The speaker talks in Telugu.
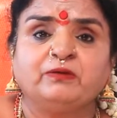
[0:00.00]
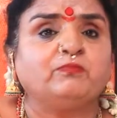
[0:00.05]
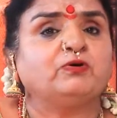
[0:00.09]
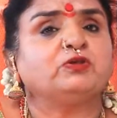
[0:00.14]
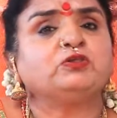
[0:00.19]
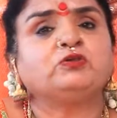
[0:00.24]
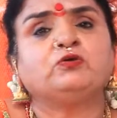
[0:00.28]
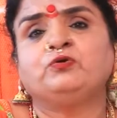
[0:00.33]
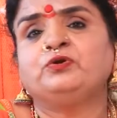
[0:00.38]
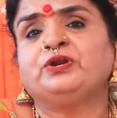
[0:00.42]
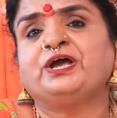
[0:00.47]

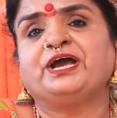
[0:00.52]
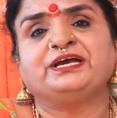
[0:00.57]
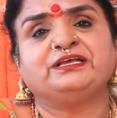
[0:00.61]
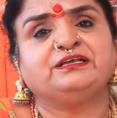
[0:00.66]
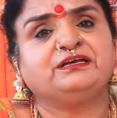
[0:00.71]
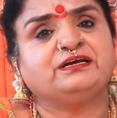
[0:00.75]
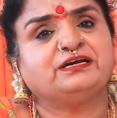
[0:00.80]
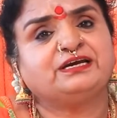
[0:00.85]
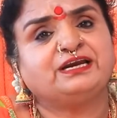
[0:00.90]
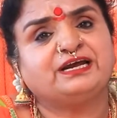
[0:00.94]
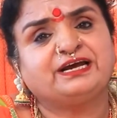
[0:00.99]
పొద్దున్నే ఐదు
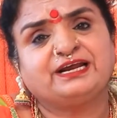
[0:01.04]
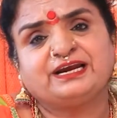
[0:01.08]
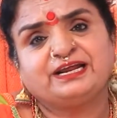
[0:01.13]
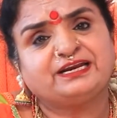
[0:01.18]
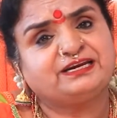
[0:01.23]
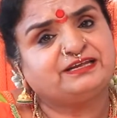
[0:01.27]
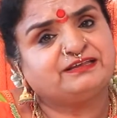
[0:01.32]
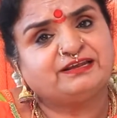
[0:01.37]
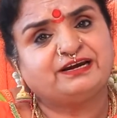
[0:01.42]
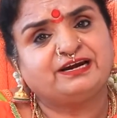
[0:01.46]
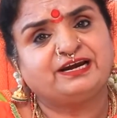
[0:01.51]
గంటలకల్లా
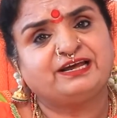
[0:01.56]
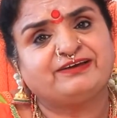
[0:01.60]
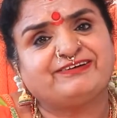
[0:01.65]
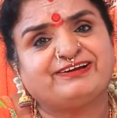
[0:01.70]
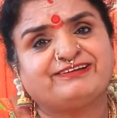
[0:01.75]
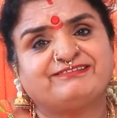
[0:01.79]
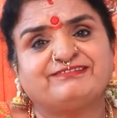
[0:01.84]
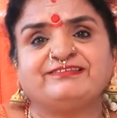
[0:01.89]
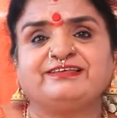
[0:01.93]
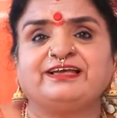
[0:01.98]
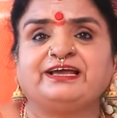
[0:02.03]
నిద్ర
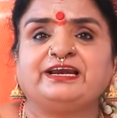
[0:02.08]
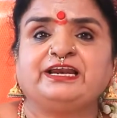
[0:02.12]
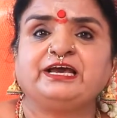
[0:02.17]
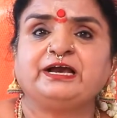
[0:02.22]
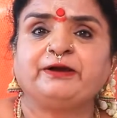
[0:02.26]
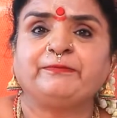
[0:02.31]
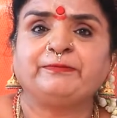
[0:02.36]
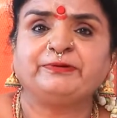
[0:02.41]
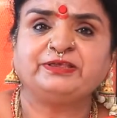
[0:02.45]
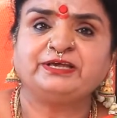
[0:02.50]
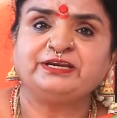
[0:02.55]
లేవాల్సిందే
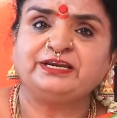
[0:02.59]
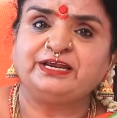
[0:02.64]
లేకపోతే